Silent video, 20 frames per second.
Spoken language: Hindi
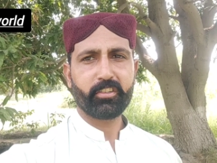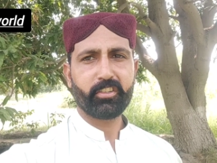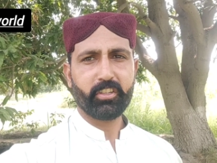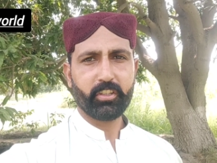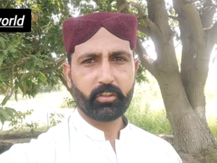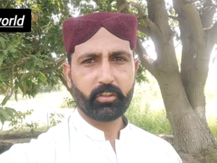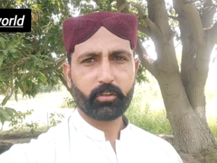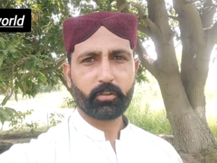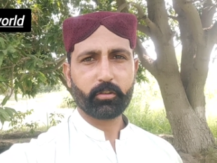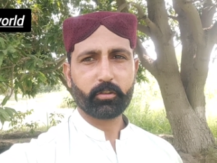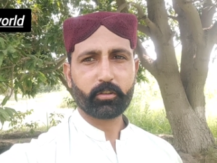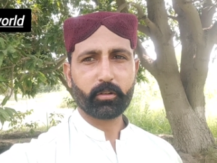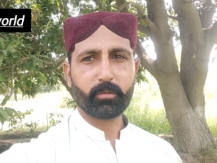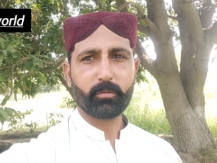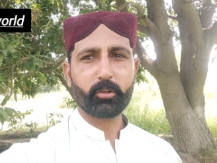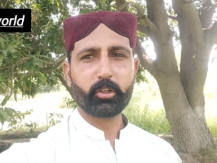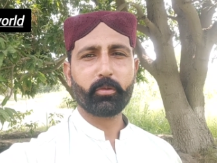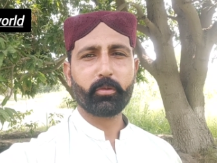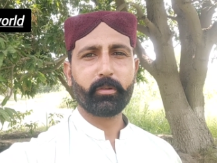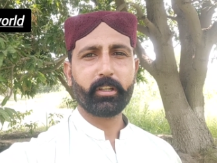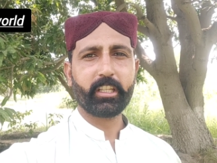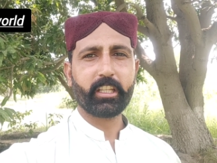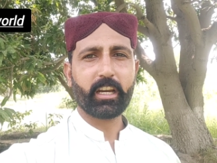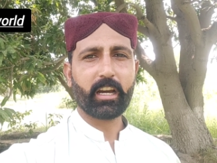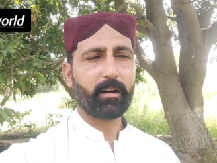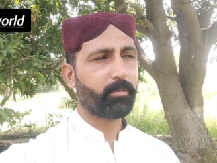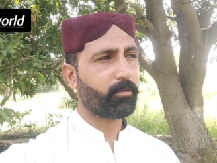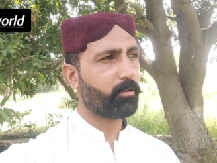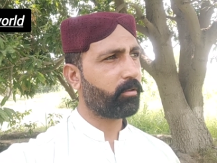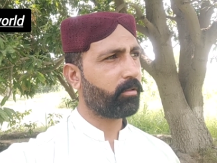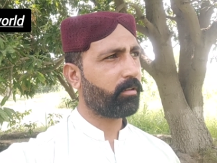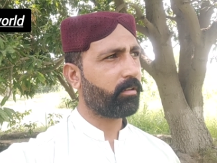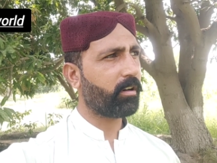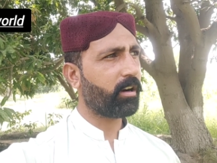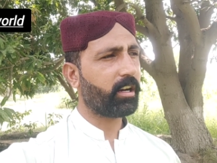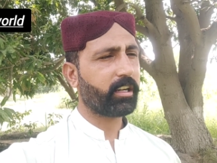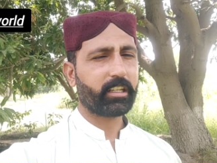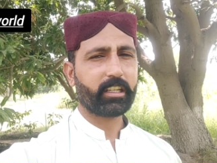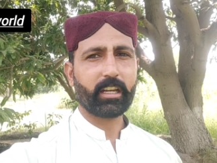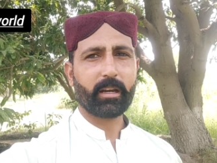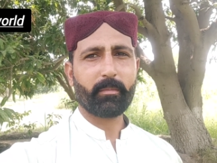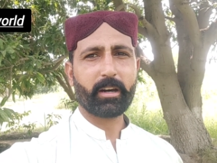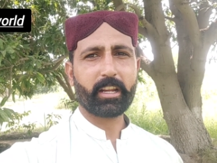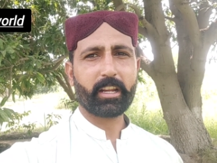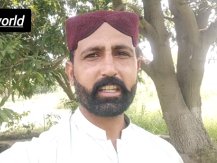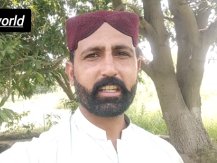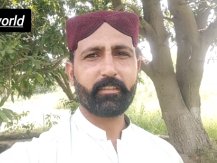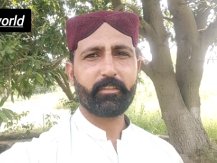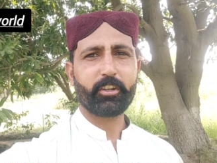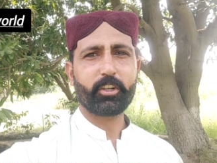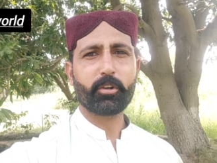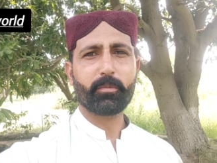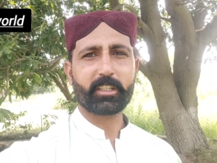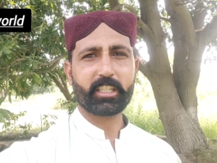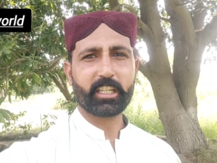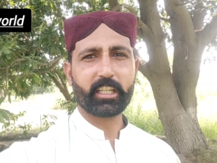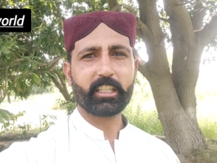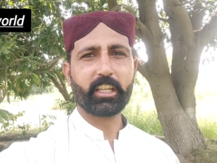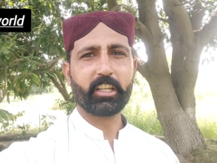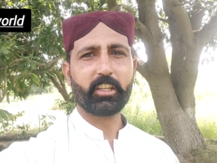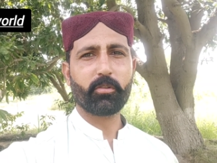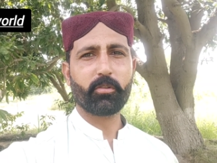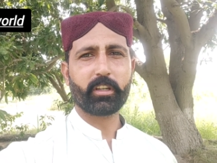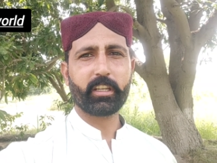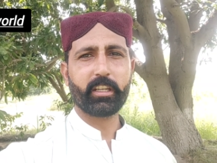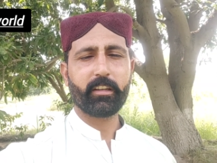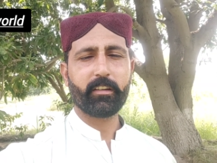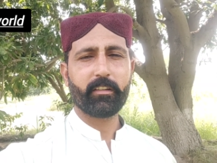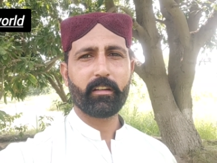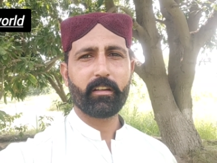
जी तो दोस्तों मुझे उम्मीद है आपको आज की हमारी ये वीडियो पसंद आई होगी